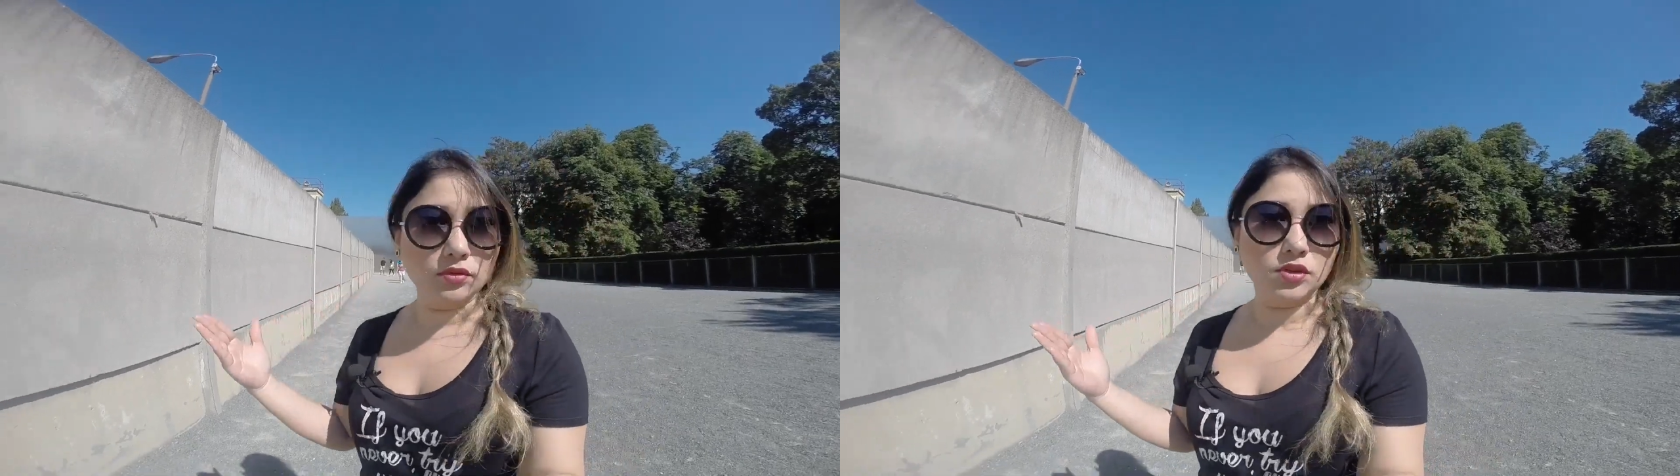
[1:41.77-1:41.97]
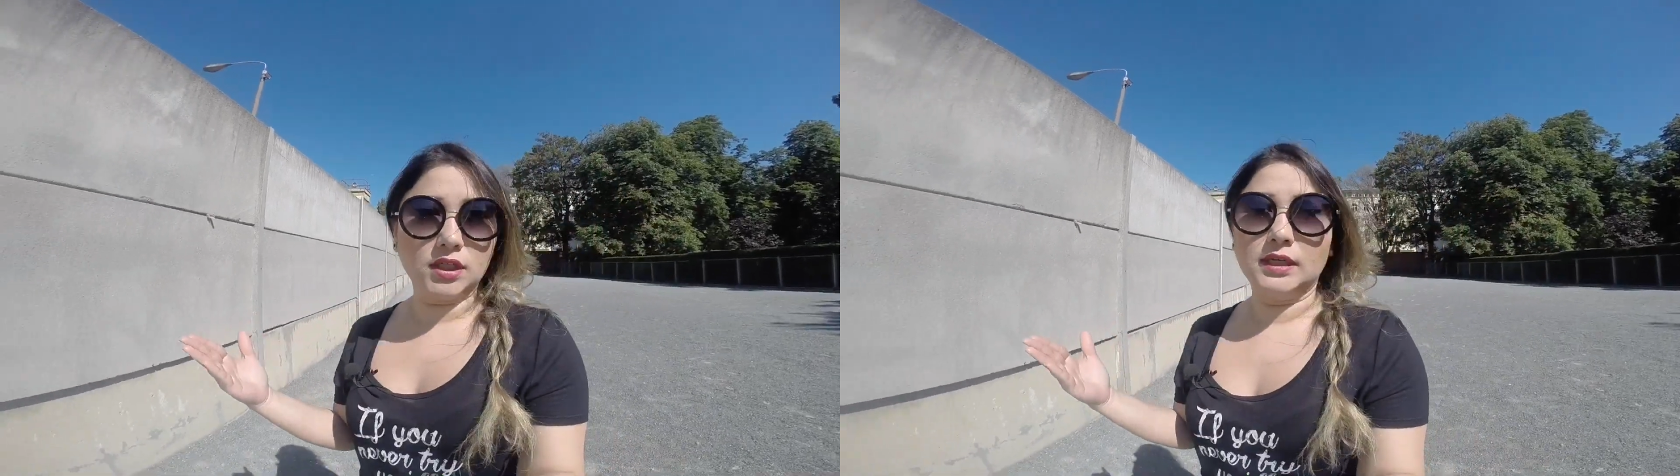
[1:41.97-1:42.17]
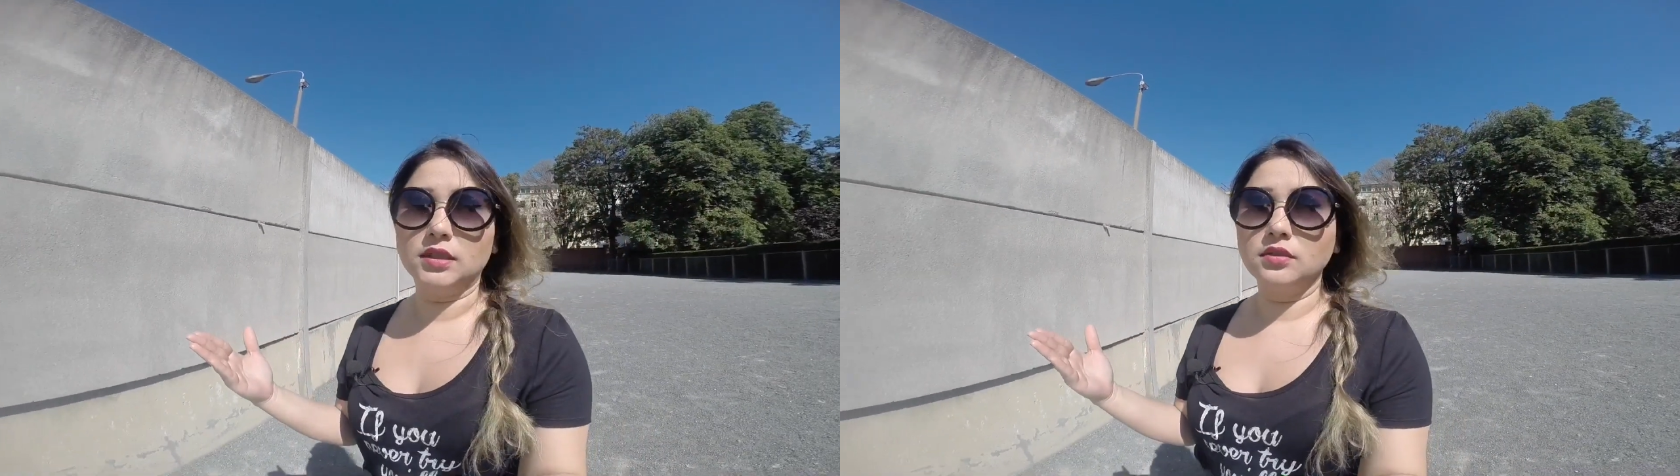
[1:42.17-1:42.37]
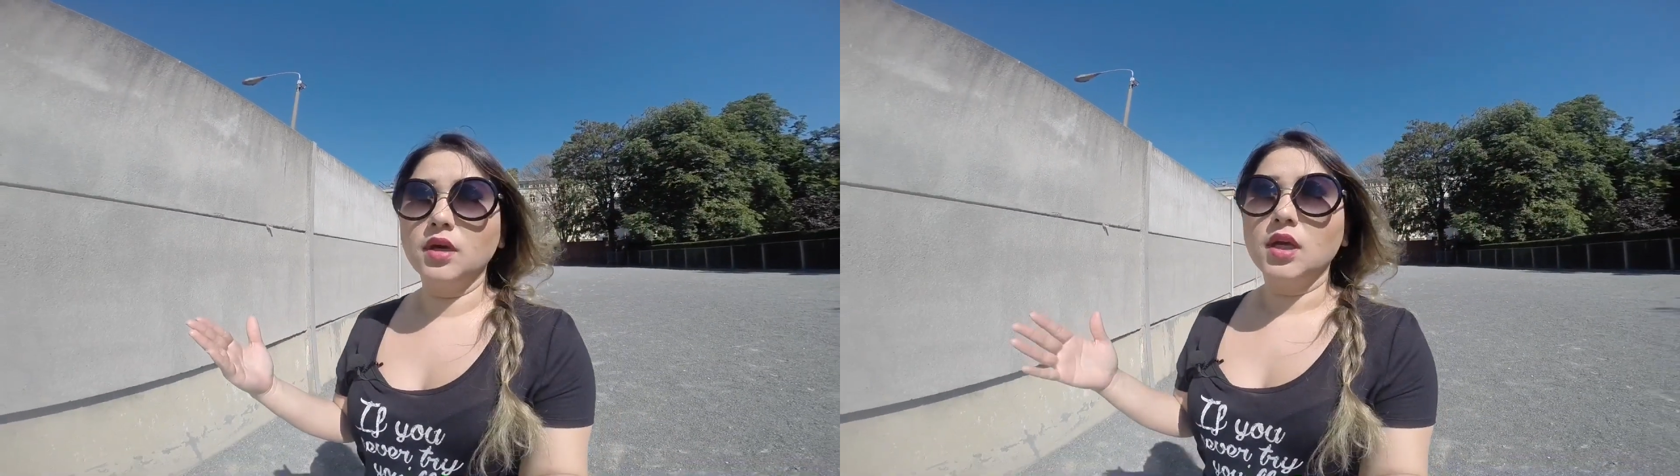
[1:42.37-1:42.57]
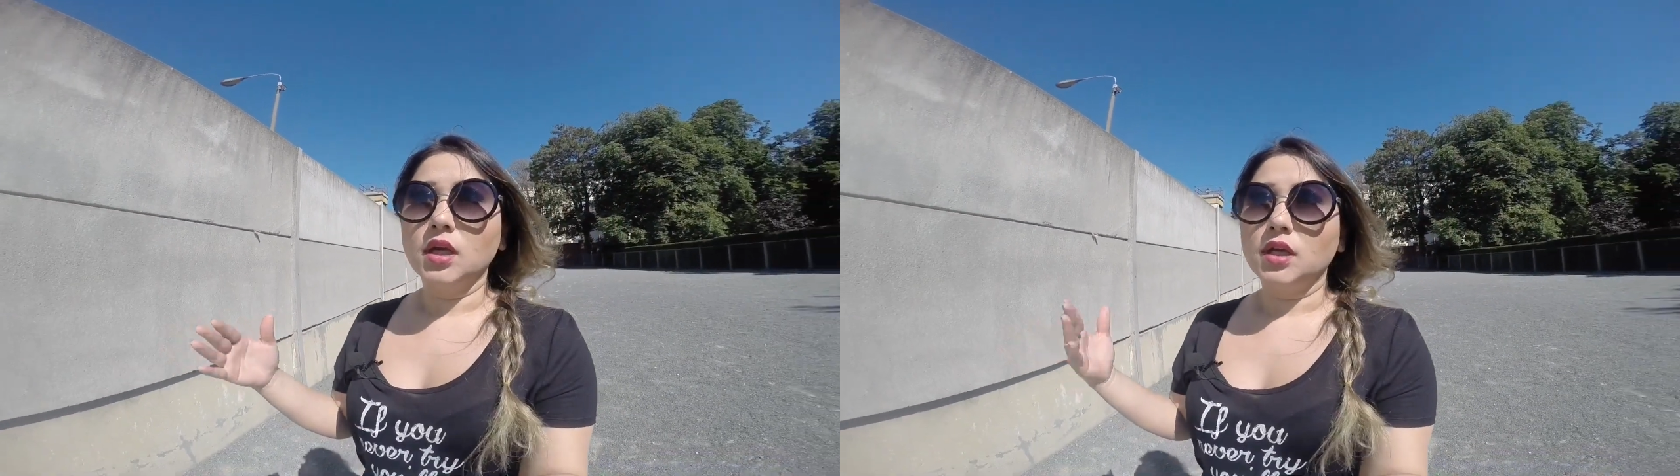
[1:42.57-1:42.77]
mundo
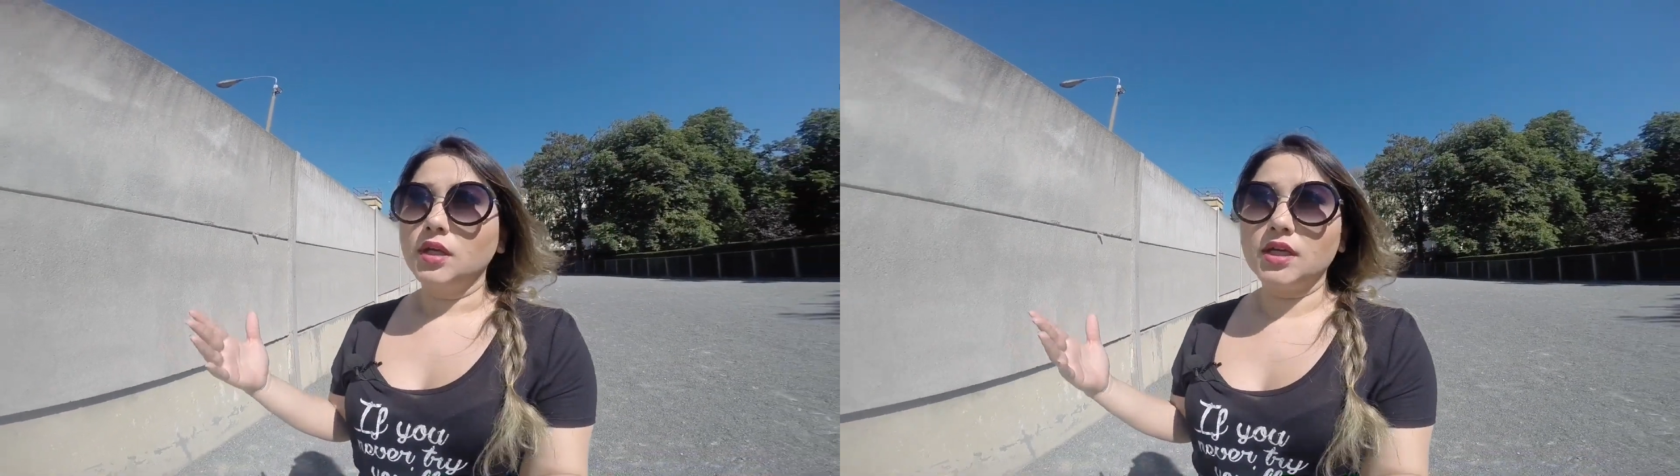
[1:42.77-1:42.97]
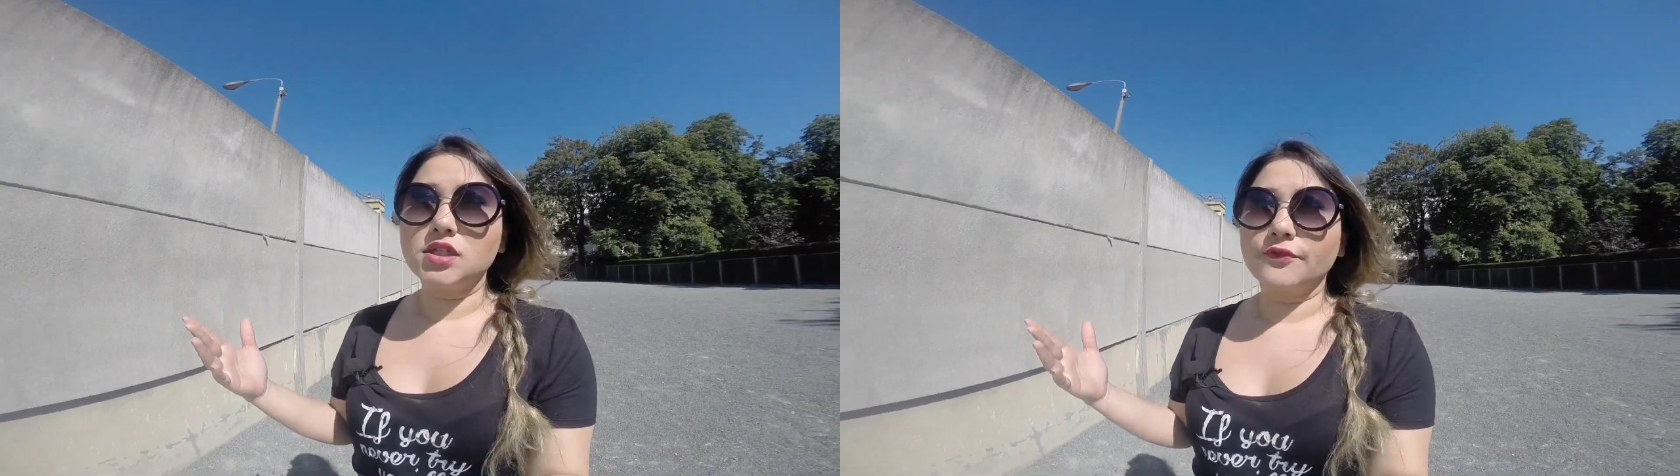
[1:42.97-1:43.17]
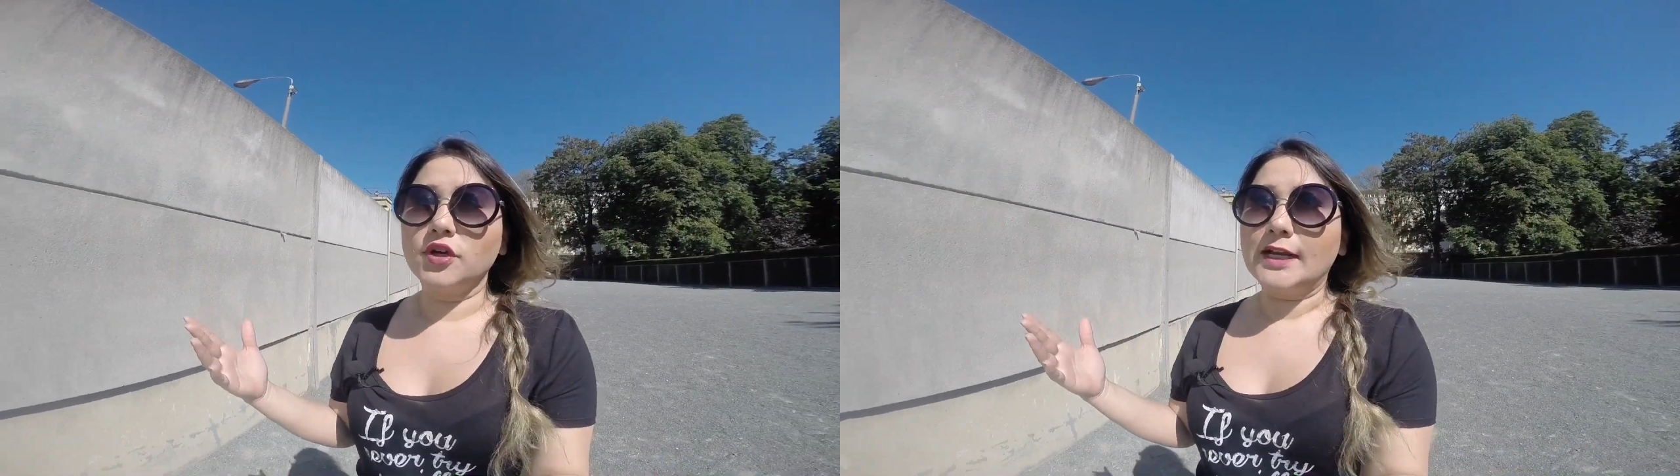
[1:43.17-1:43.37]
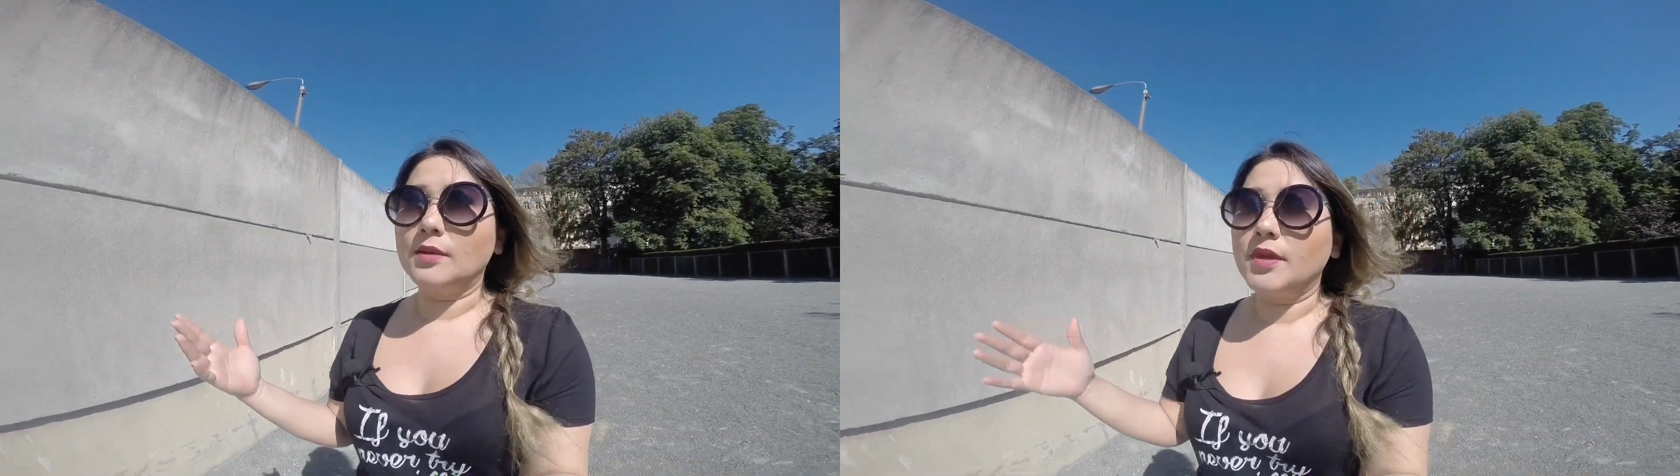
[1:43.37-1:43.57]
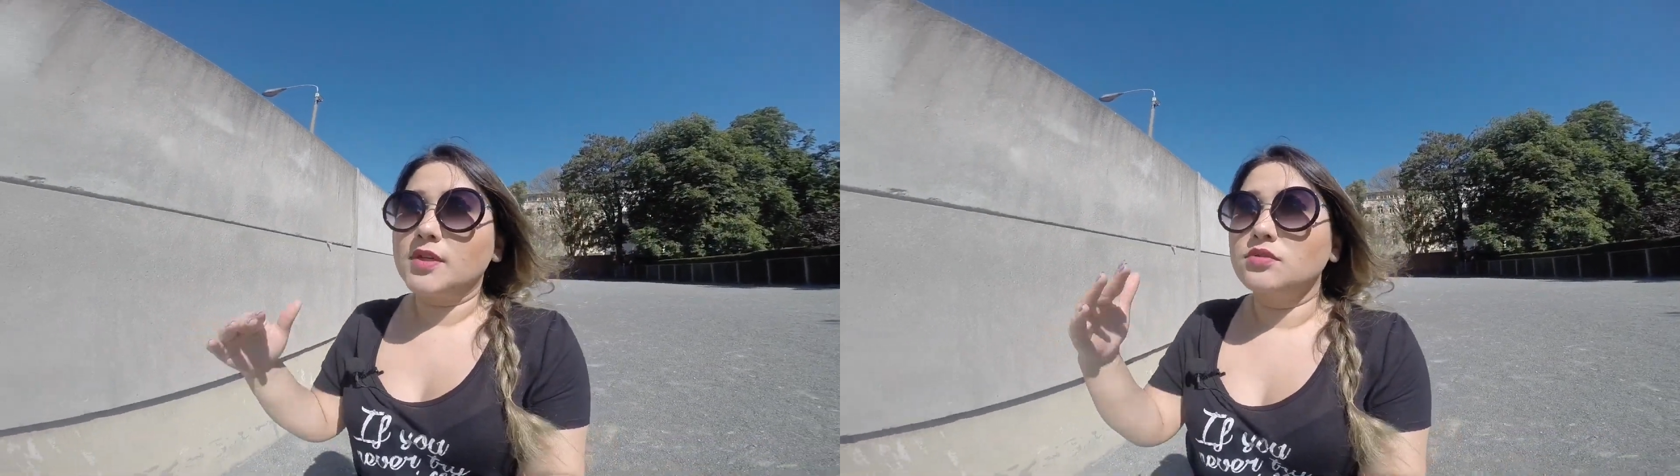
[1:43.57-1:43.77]
olhando e a gente foi olhar também,